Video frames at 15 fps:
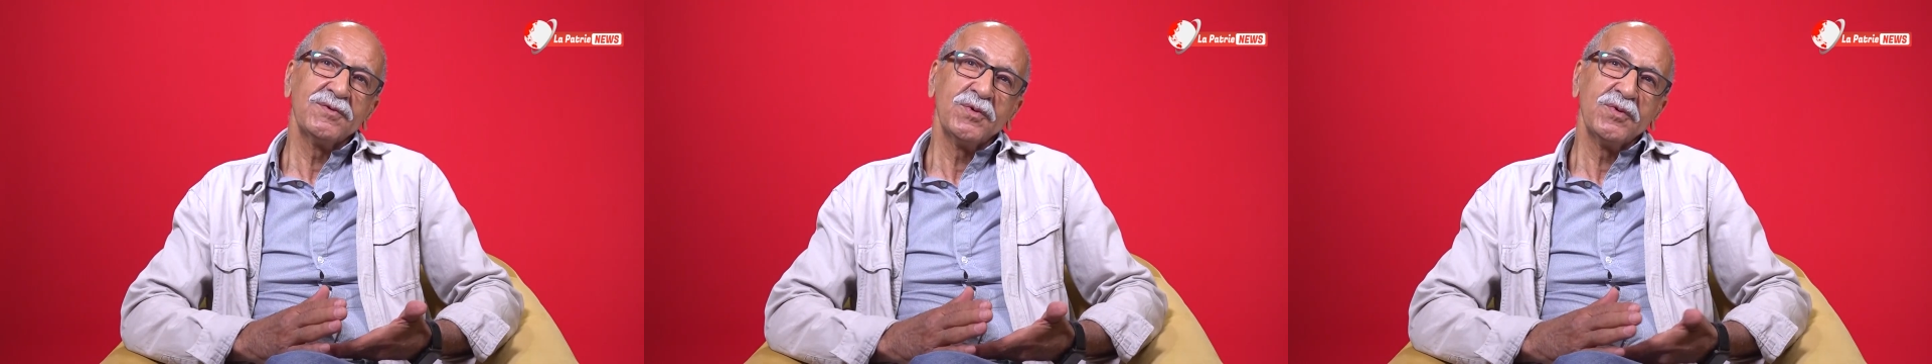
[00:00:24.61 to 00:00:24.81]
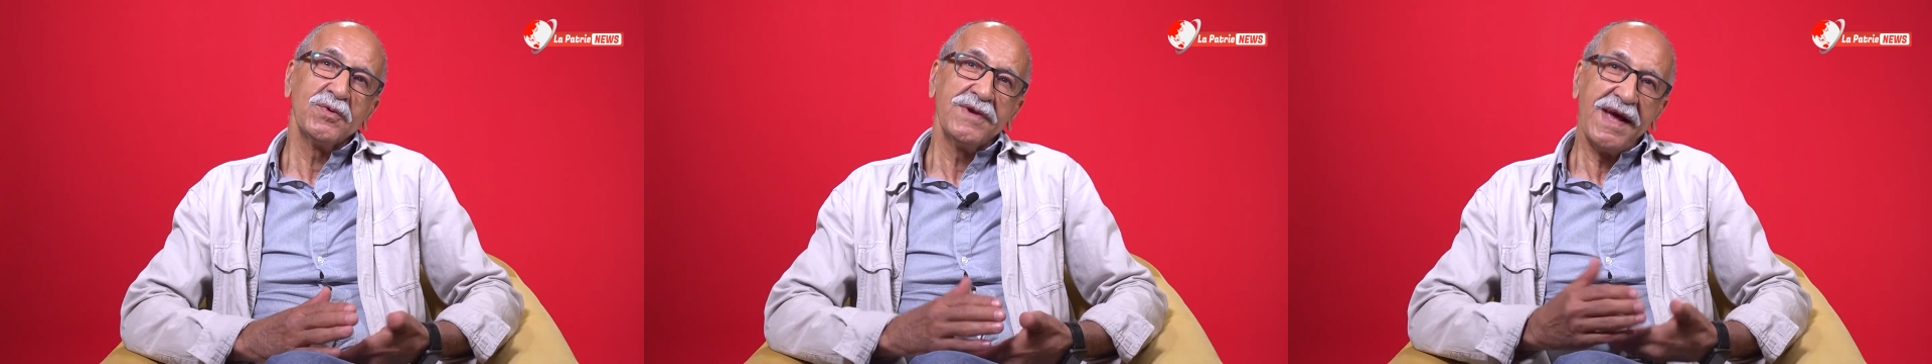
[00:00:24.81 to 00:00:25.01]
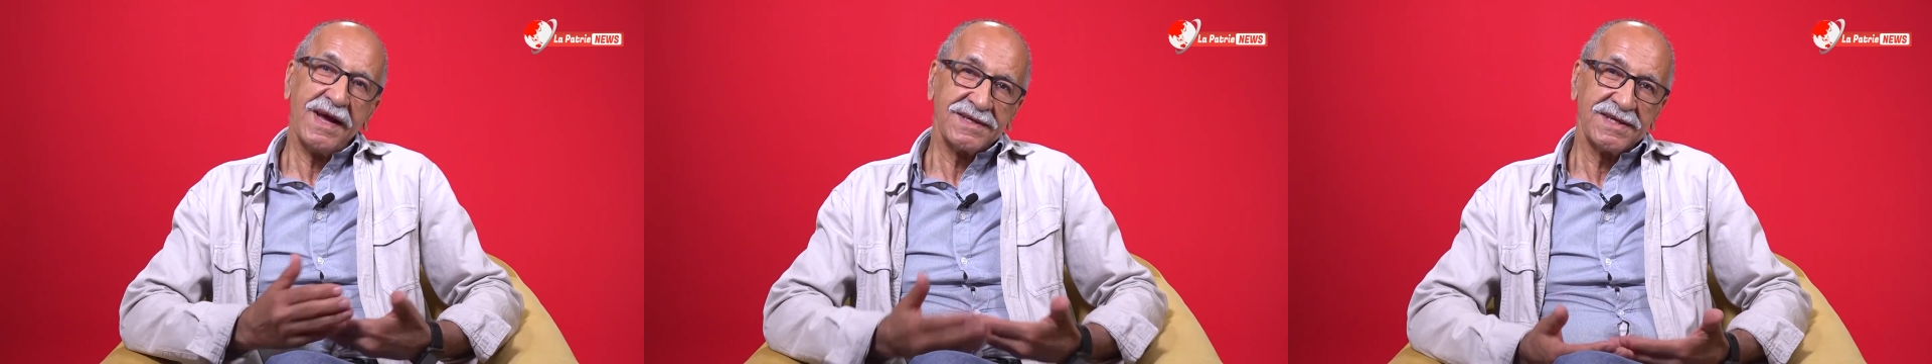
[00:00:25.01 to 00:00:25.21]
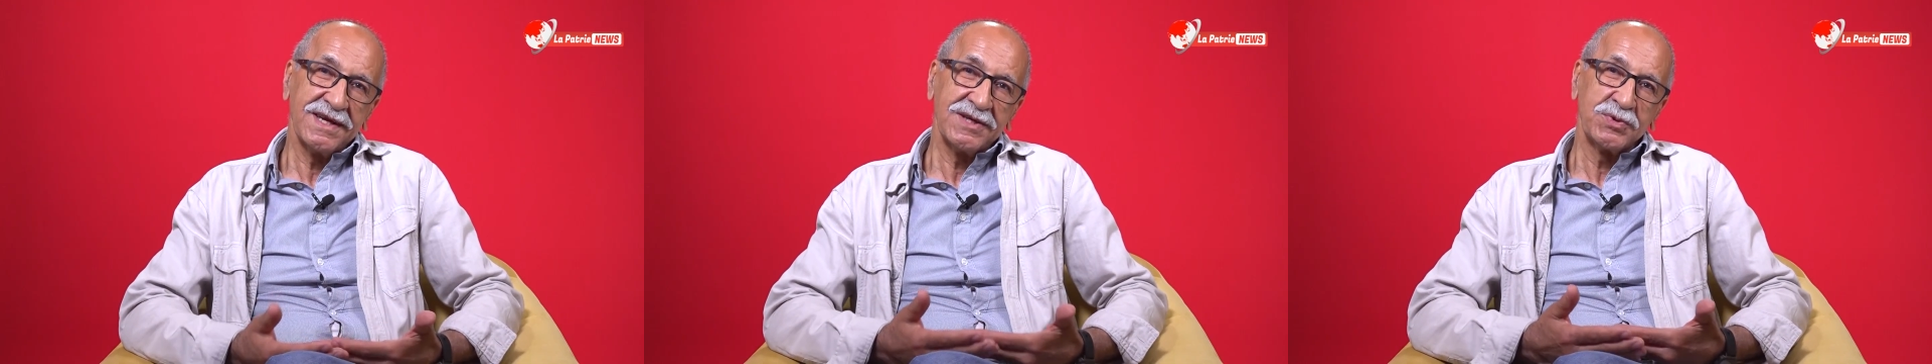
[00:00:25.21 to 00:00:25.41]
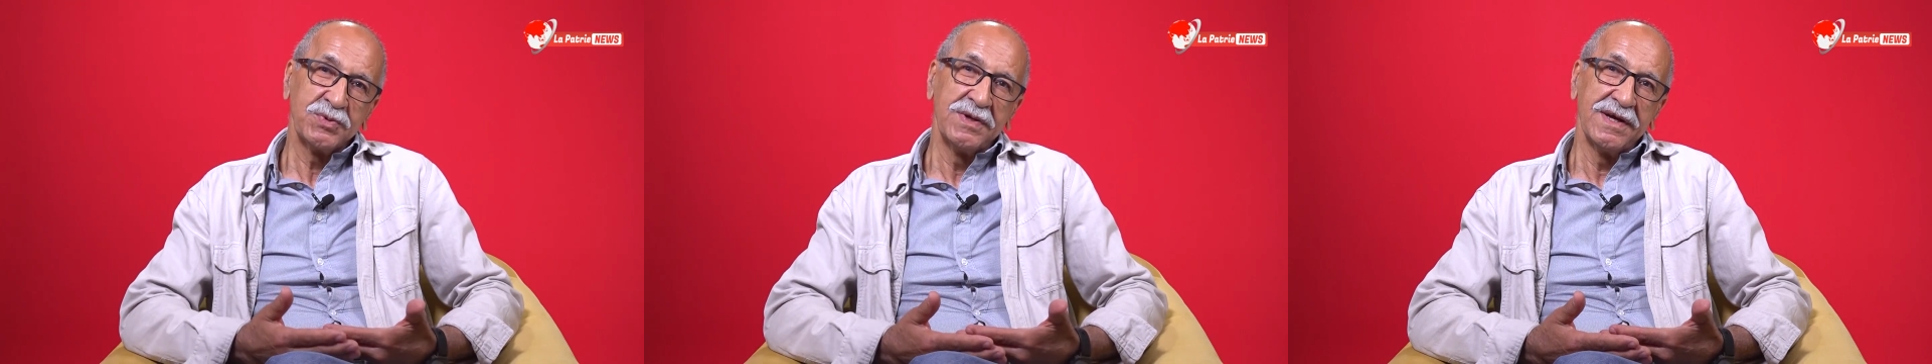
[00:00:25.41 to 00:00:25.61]

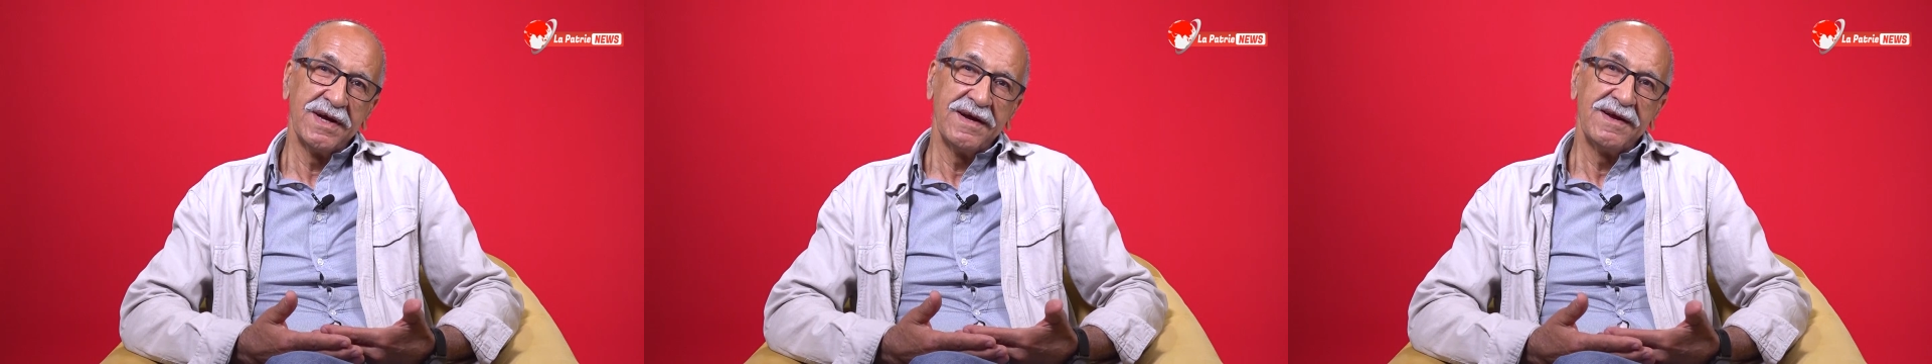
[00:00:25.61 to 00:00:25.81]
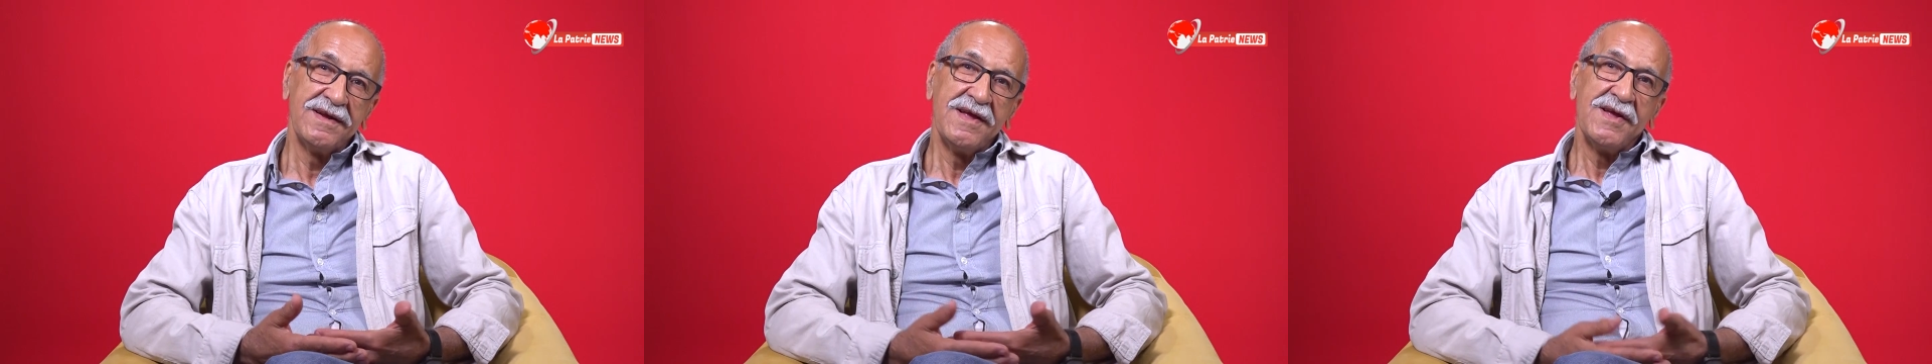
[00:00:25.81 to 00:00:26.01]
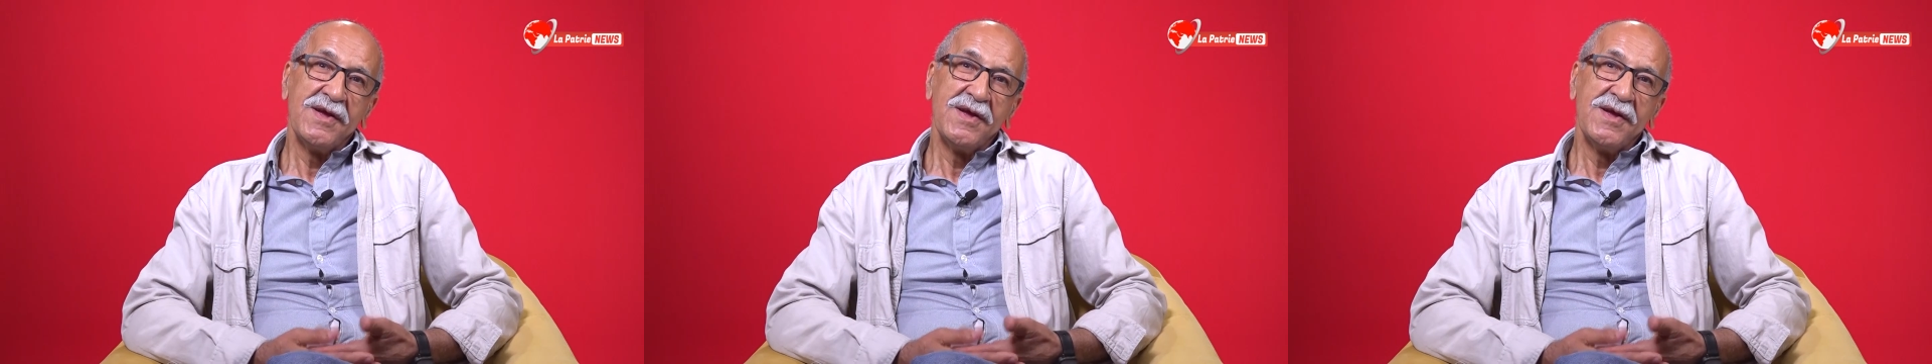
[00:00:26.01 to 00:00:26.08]
وناقصه شويه